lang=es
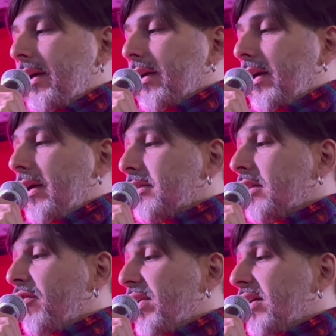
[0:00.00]
que estas
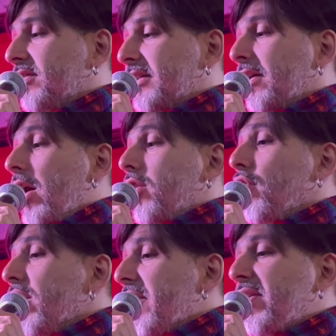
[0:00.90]
diferencias
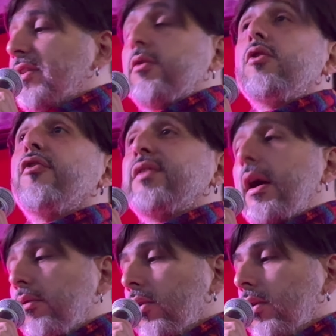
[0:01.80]
no deben ser un
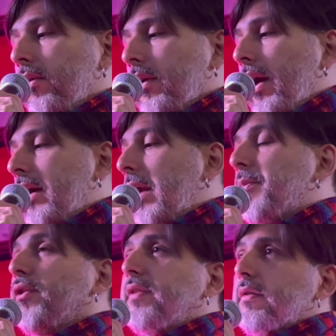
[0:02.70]
obstáculo en el
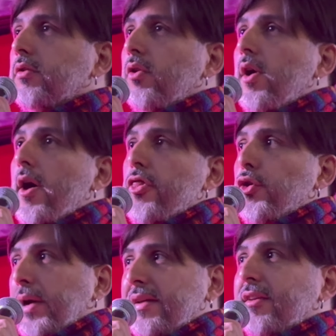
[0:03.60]
proceso de
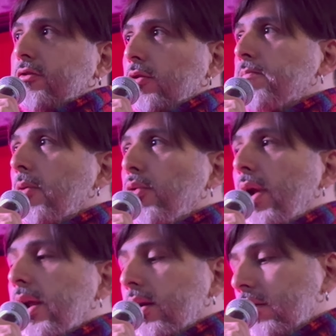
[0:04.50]
organización
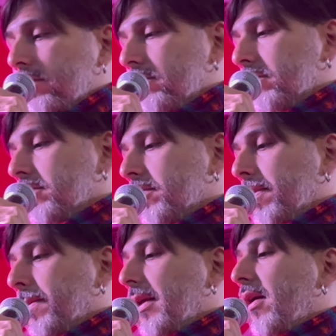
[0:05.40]
popular.
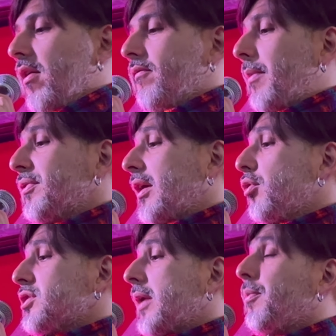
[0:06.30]
Vamos a
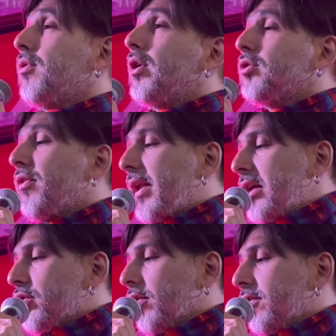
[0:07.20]
luchar por nuestros
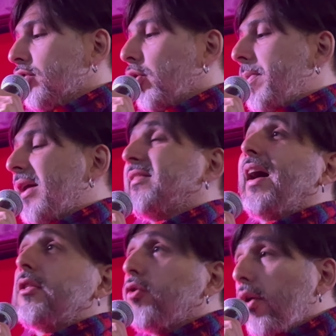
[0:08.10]
derechos y utopías
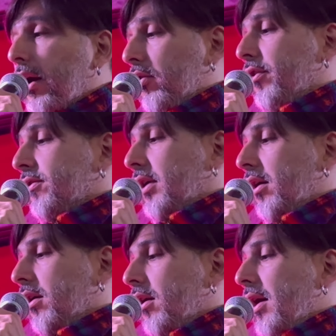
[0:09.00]
a toda costa,
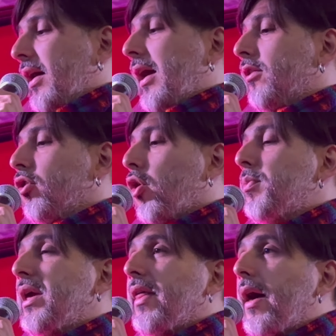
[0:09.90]
creando
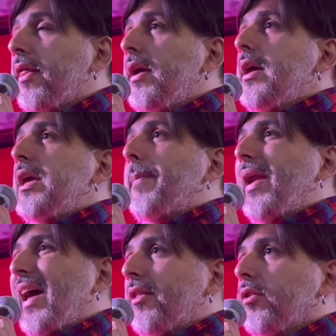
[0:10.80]
comunidad y
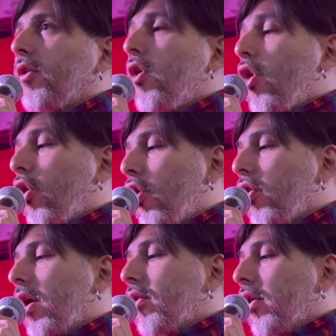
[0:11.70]
peleando
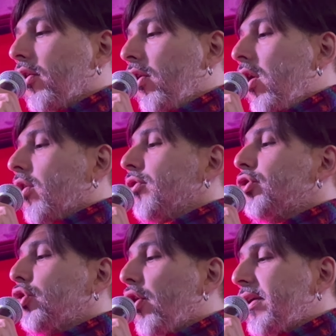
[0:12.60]
codo a codo con
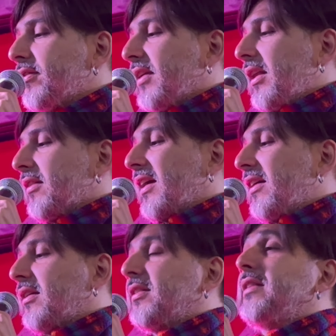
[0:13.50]
todos quienes aquí
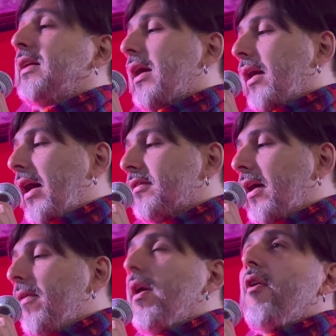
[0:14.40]
se sienten en
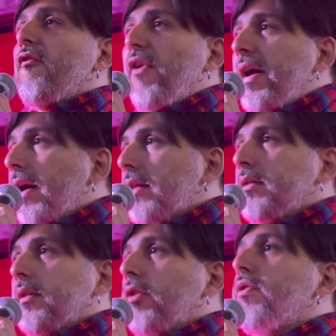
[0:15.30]
casa, vengan
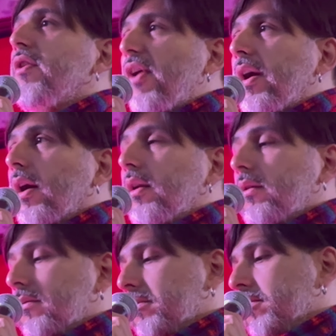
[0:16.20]
de donde vengan.
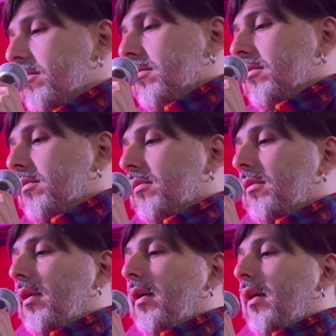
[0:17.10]

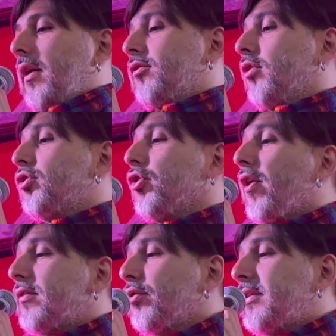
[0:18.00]
Es con
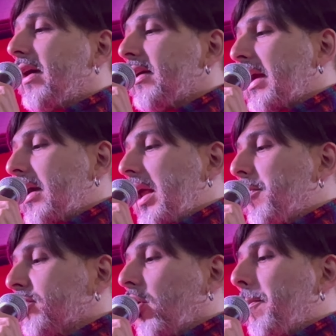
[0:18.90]
todos ustedes que
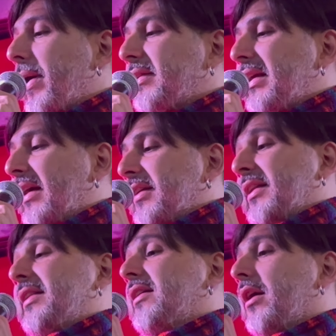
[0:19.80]
queremos compartir las
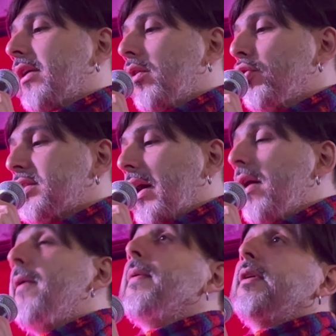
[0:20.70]
estrategias de lucha
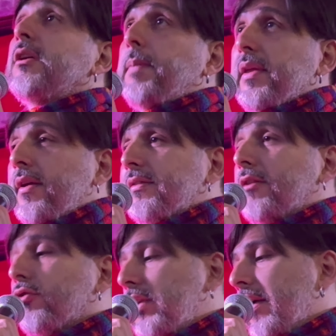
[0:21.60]
y experiencias
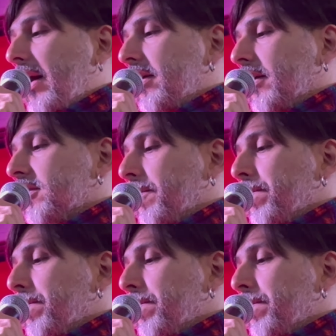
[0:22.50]
solidarias